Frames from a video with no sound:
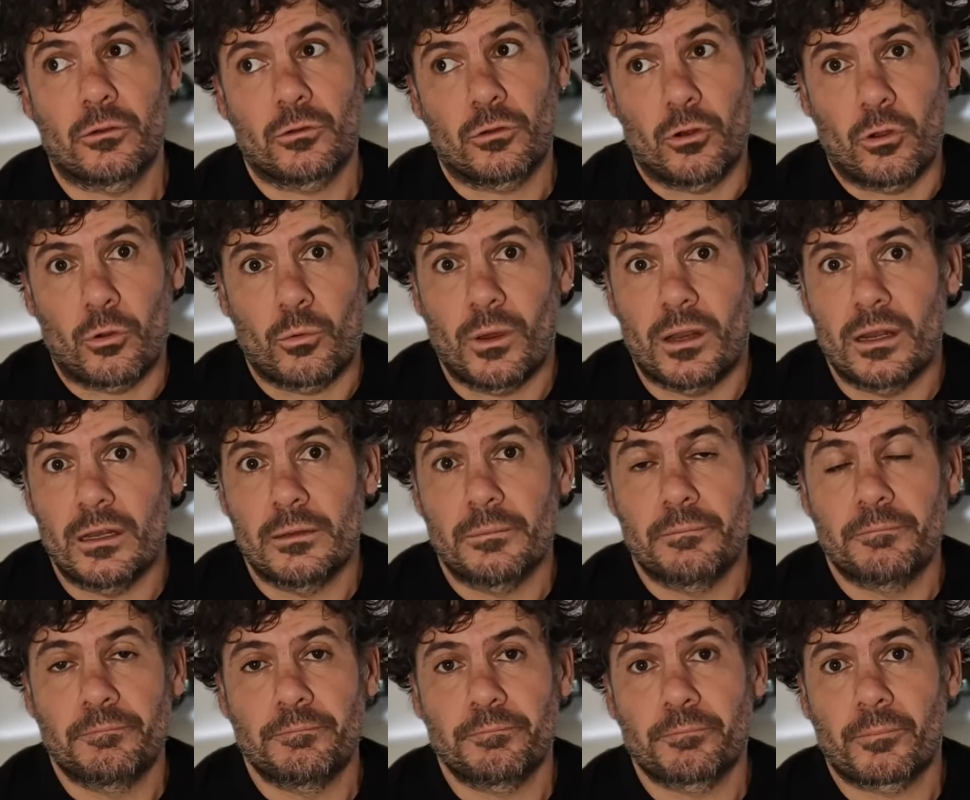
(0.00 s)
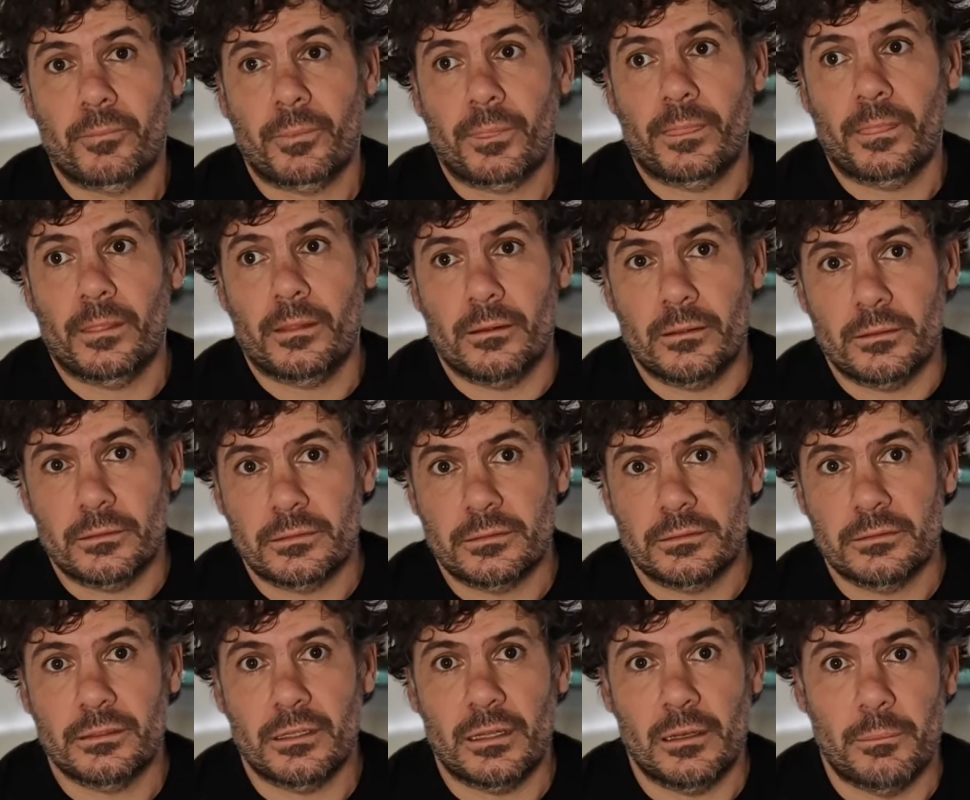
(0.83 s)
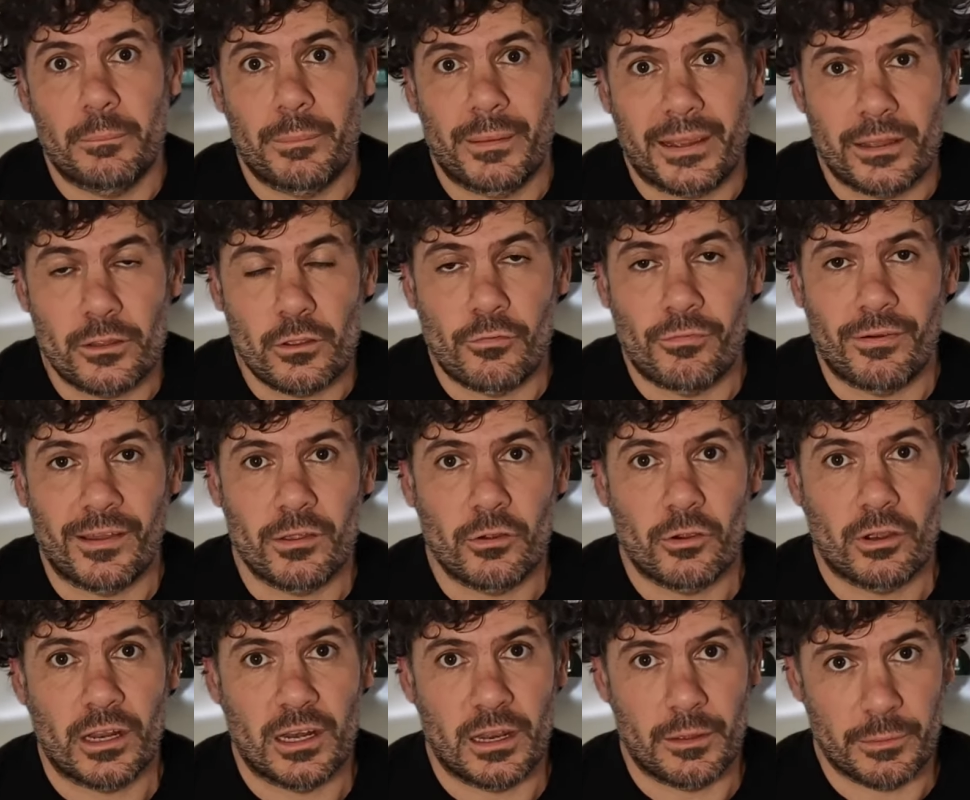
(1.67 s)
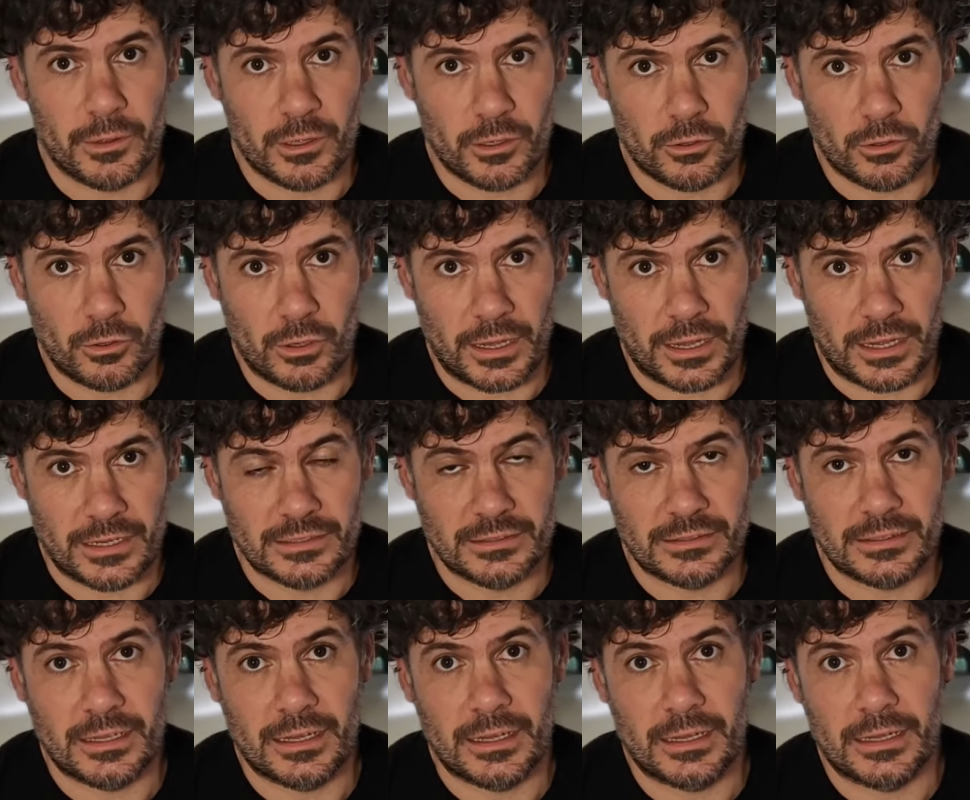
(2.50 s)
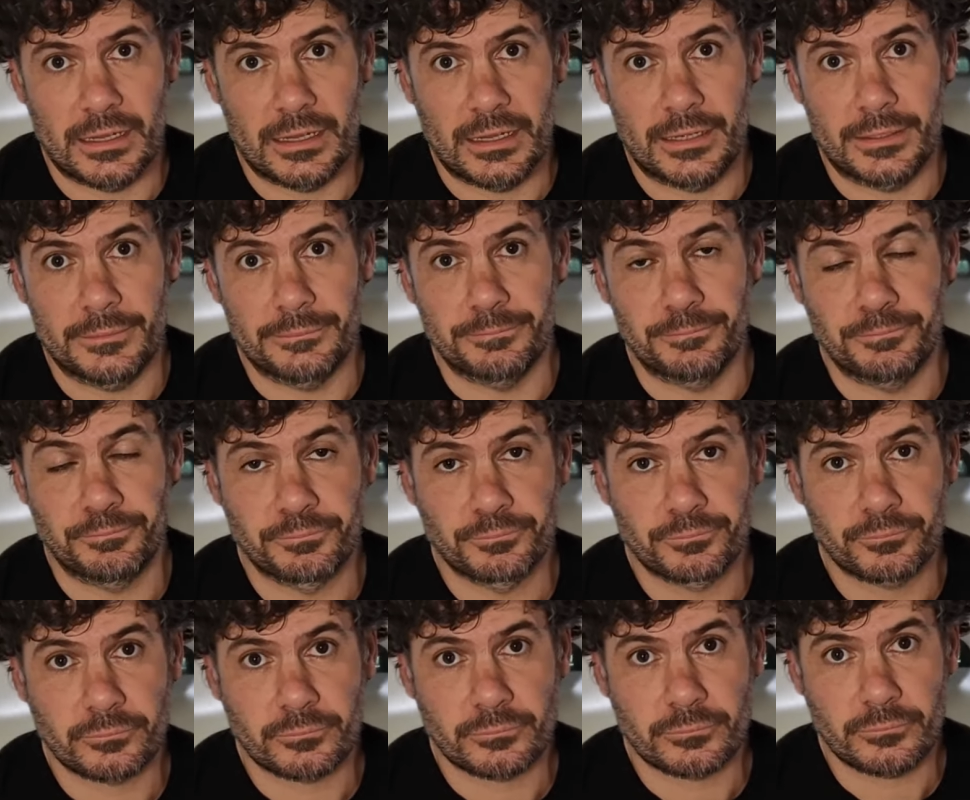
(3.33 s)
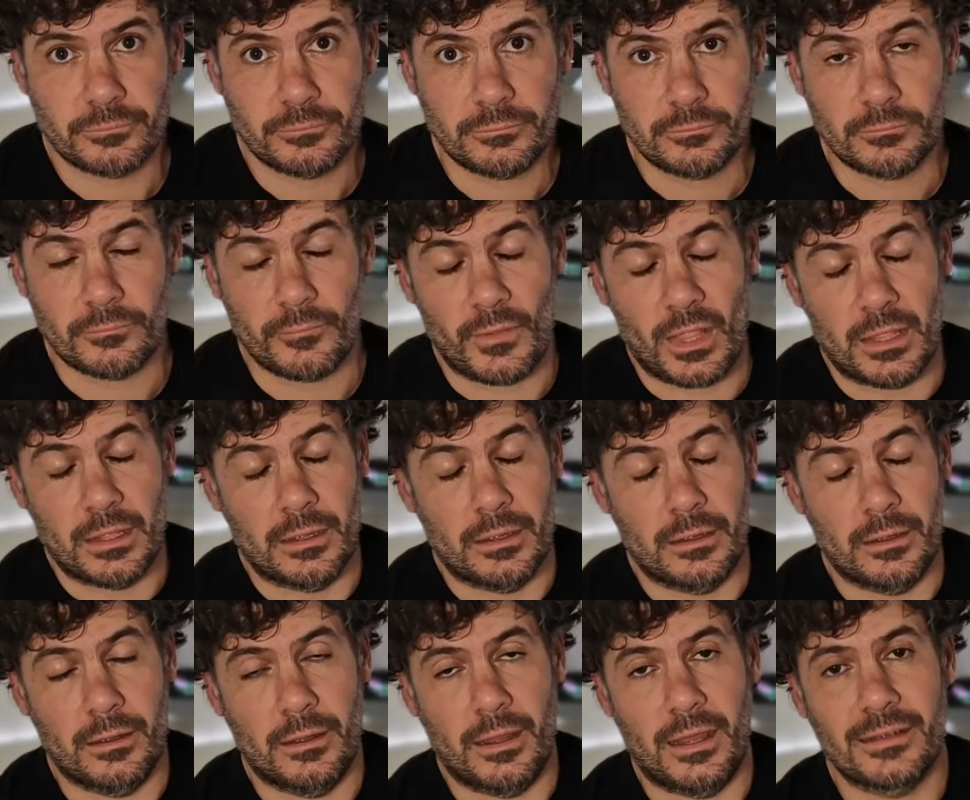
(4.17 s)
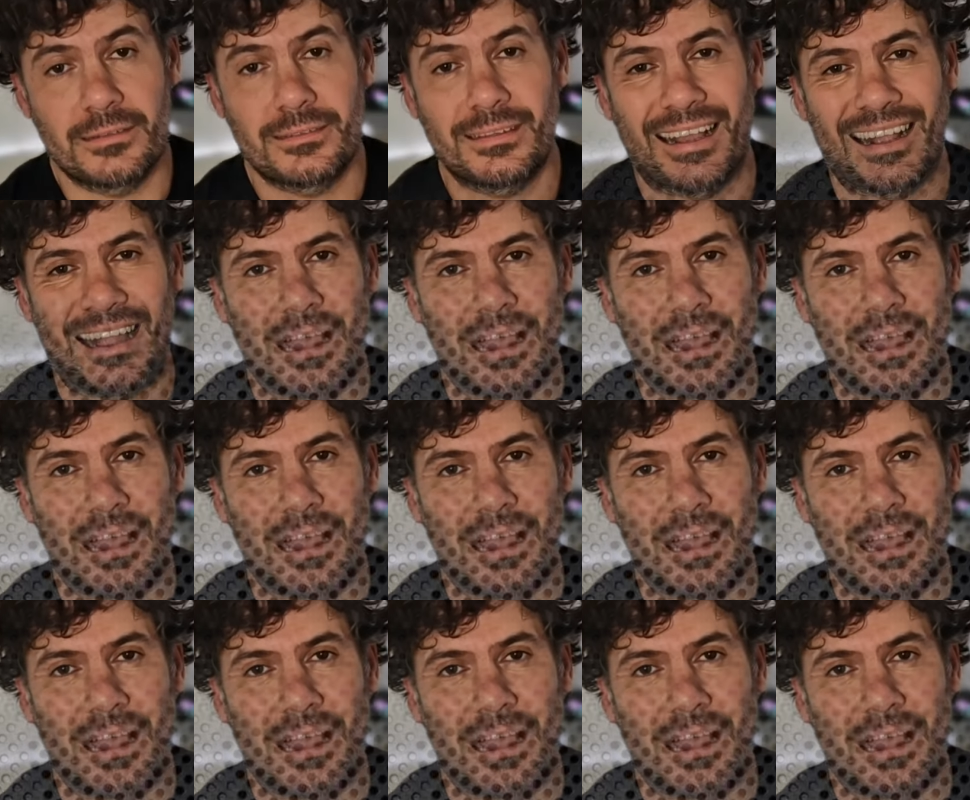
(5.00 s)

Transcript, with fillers: con lo cual es el pequeño fallo que le veo a esta, a esta